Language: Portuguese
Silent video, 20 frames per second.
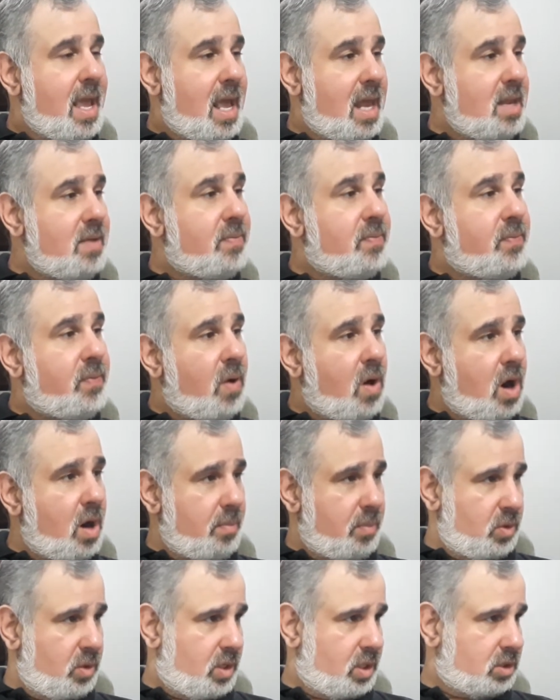Ele
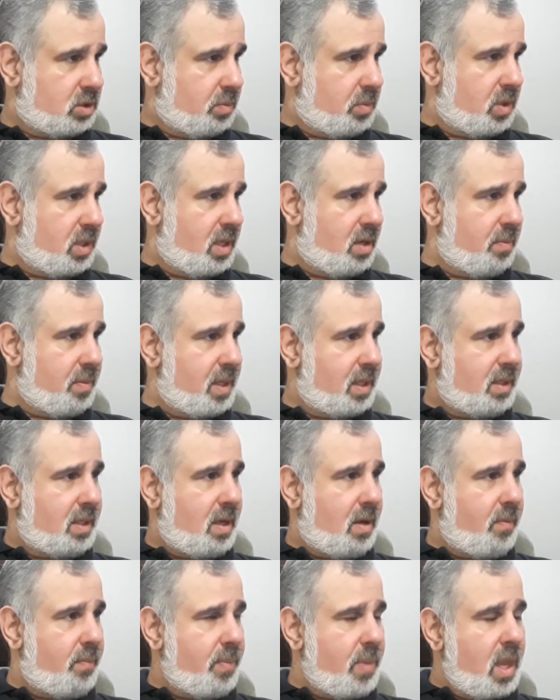forma o nosso modelo
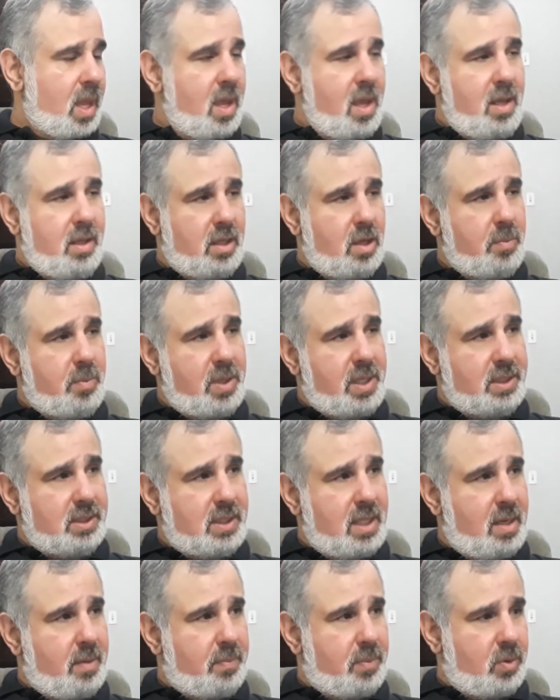mental. Então, por
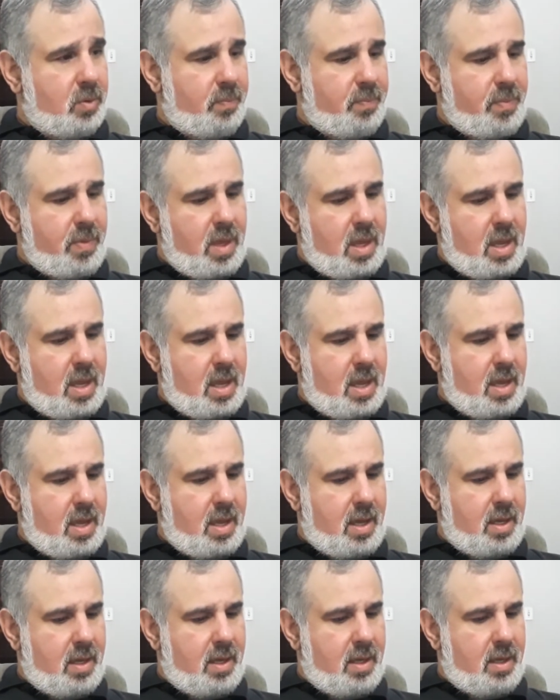exemplo,
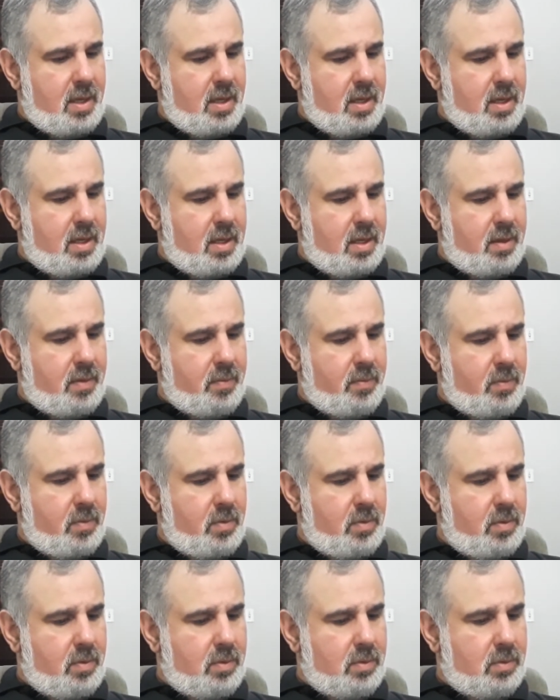é...
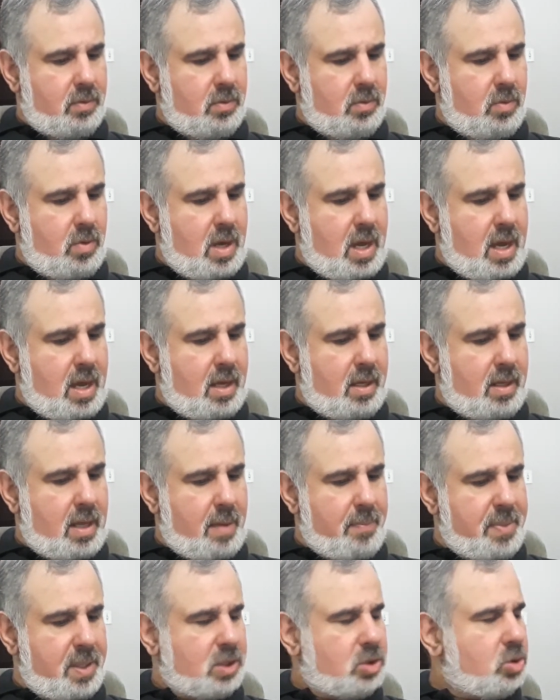
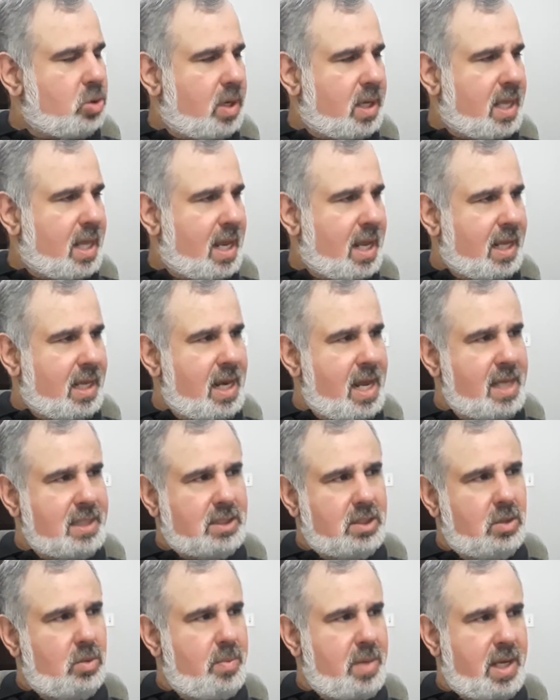a pessoa que ela
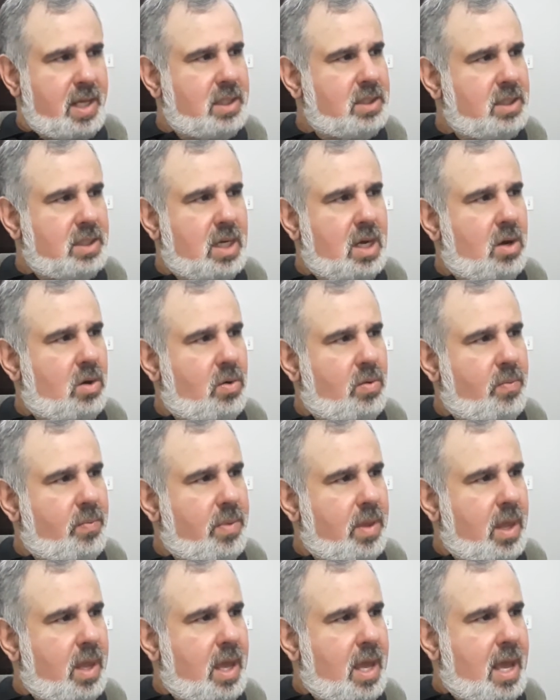cresce numa região,
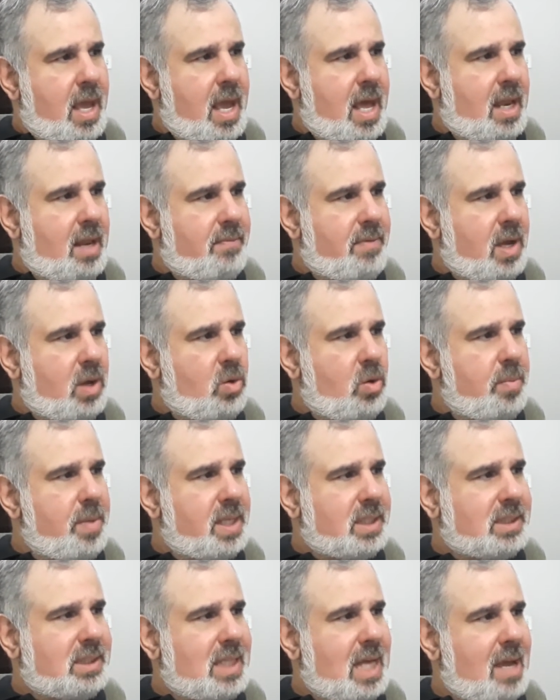ela vai
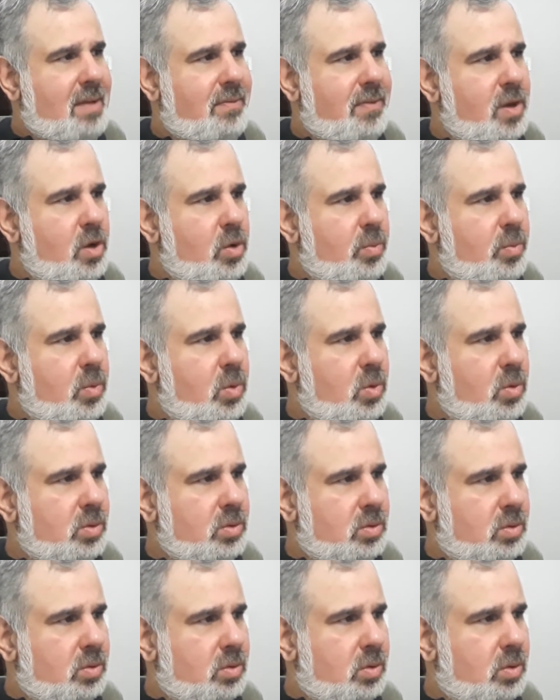começar a ver o
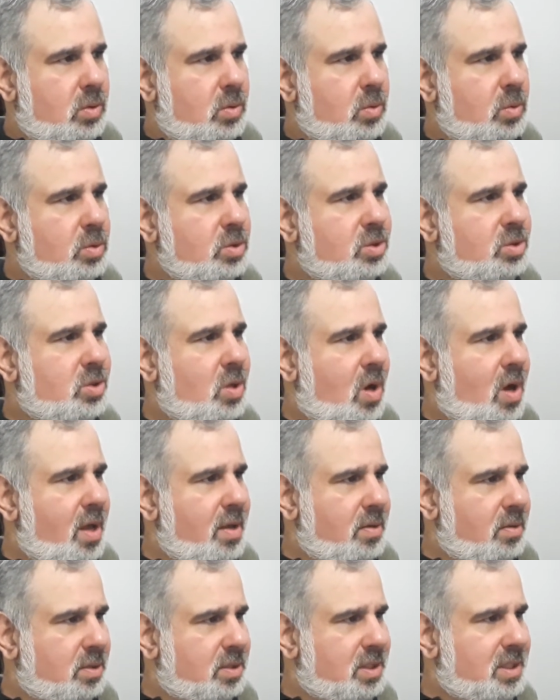mundo com os
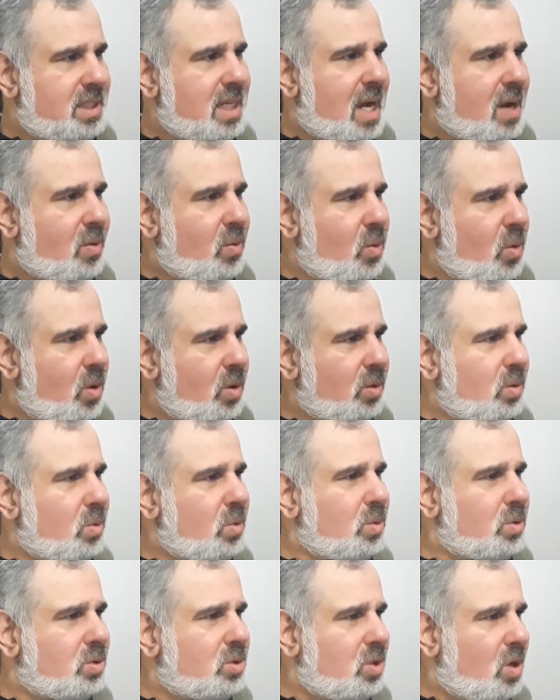olhos, de acordo
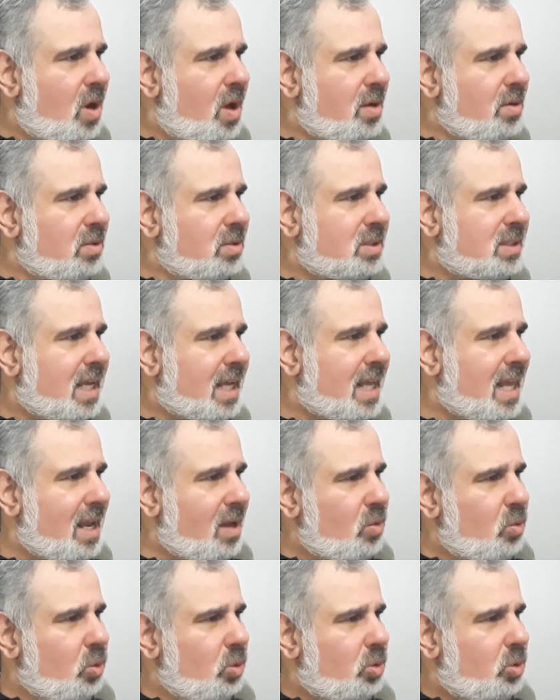com os olhos daquela
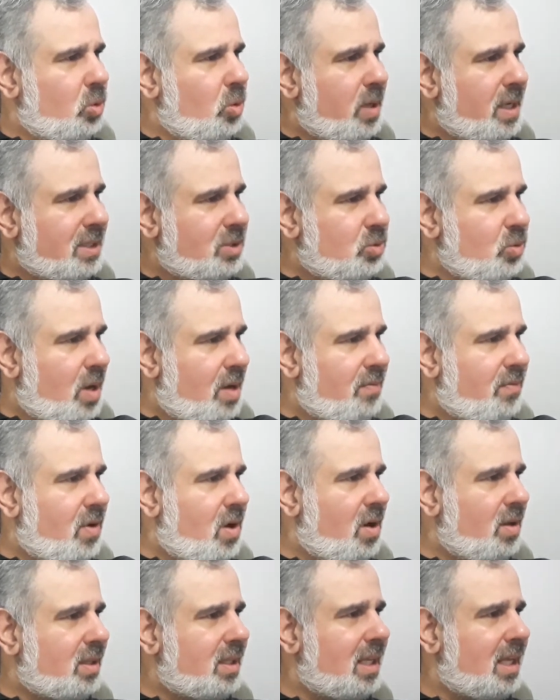cultura à sua
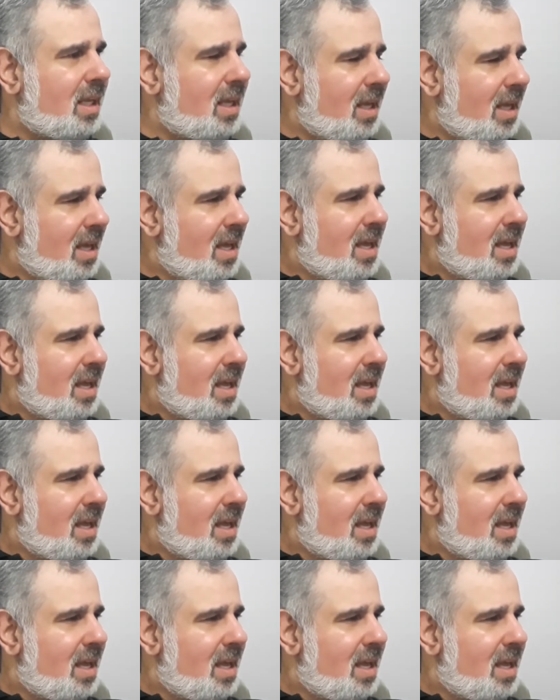volta,